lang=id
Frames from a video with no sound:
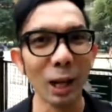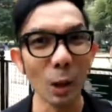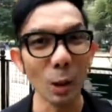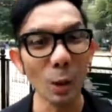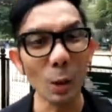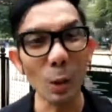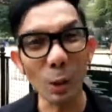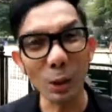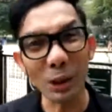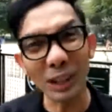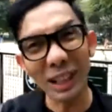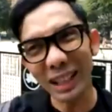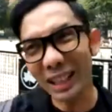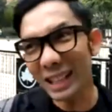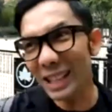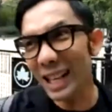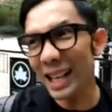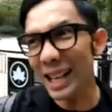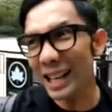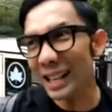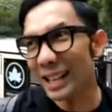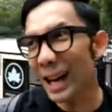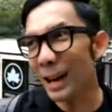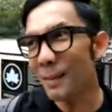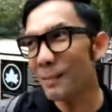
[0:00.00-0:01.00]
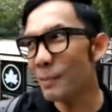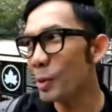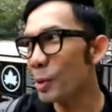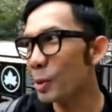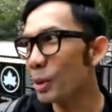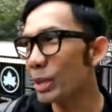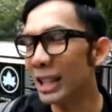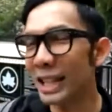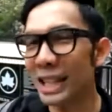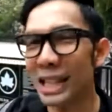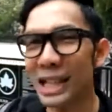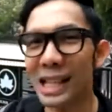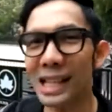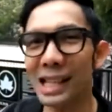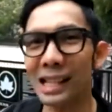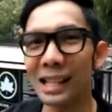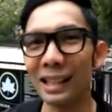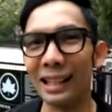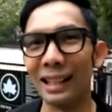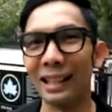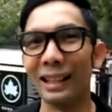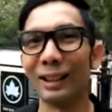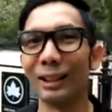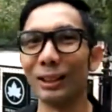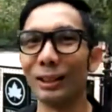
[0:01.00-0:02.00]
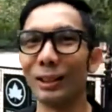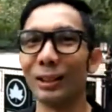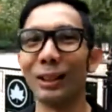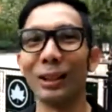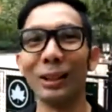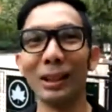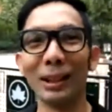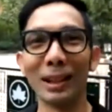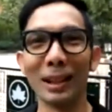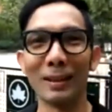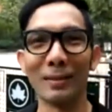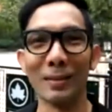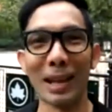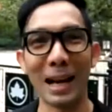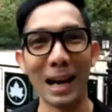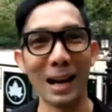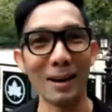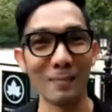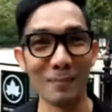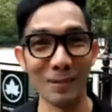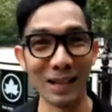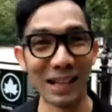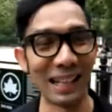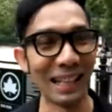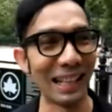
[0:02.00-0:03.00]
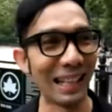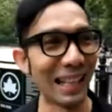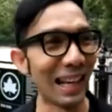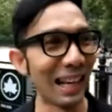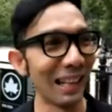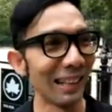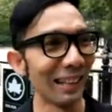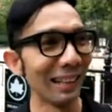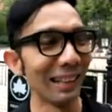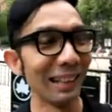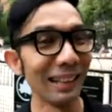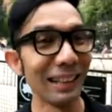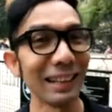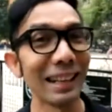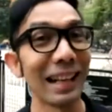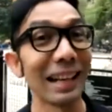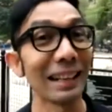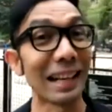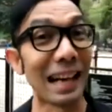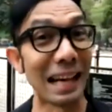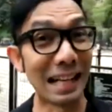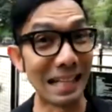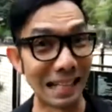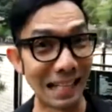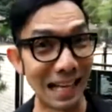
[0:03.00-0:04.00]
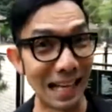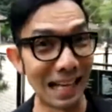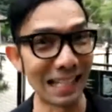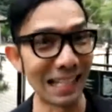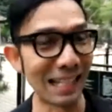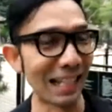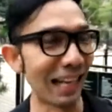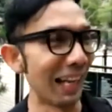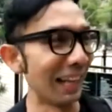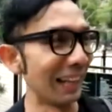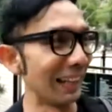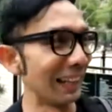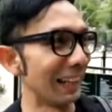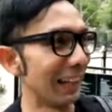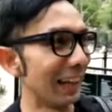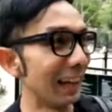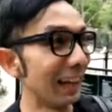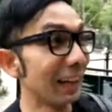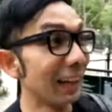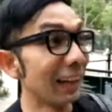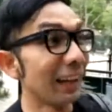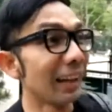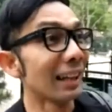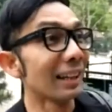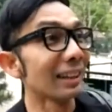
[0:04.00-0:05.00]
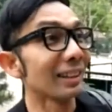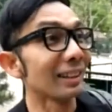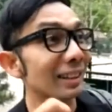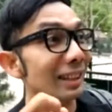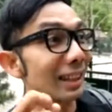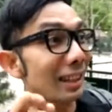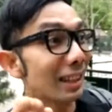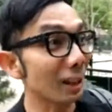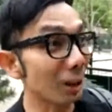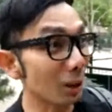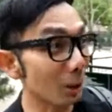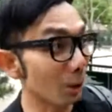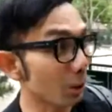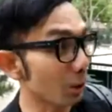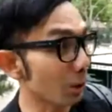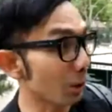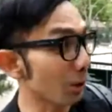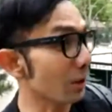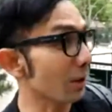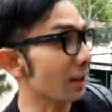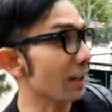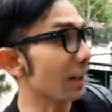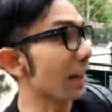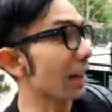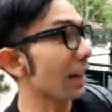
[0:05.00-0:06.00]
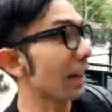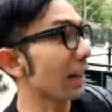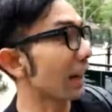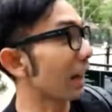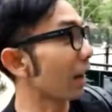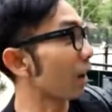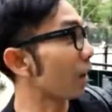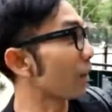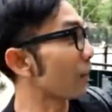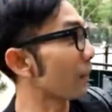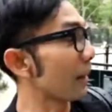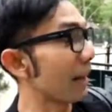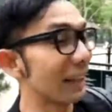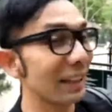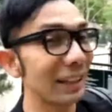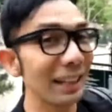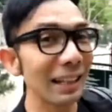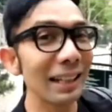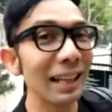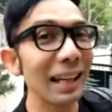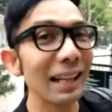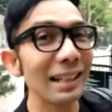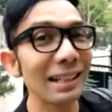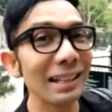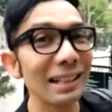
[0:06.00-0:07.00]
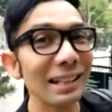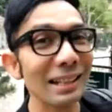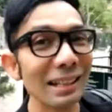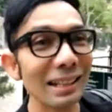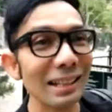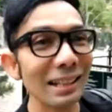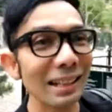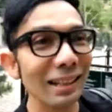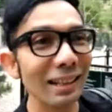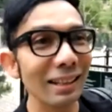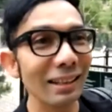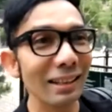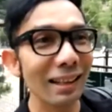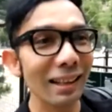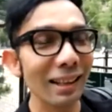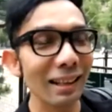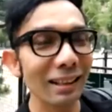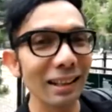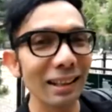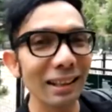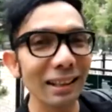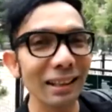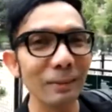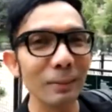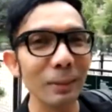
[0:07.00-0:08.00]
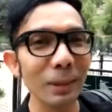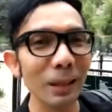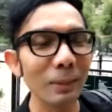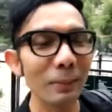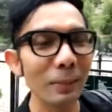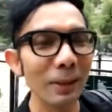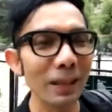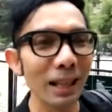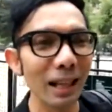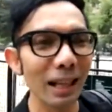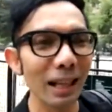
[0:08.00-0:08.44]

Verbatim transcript: usir dia dari kampung sini gitu rame-rame ya kata anjing-anjing lainnya terus kalau diperhatiin ini anjing di sini kelihatannya tipe-tipenya